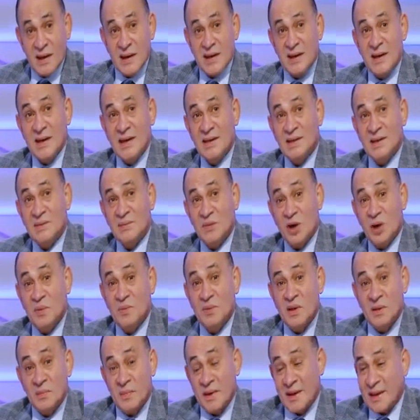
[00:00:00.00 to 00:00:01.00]
لازم
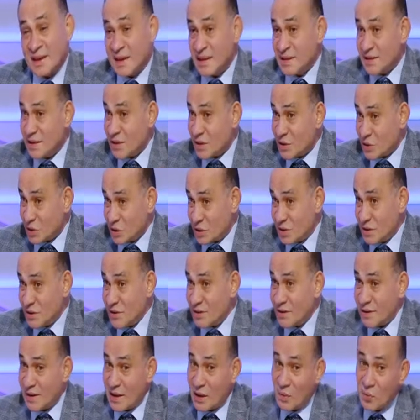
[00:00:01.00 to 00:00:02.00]
عمري ما انكسرش
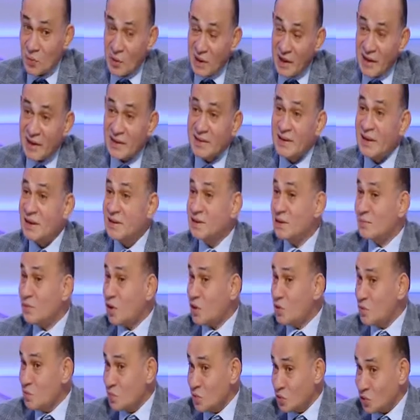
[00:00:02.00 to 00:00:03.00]
لو وقعت لازم
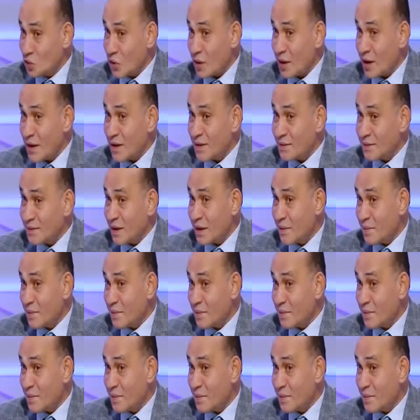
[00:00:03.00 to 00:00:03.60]
اقوم بسرعه مم.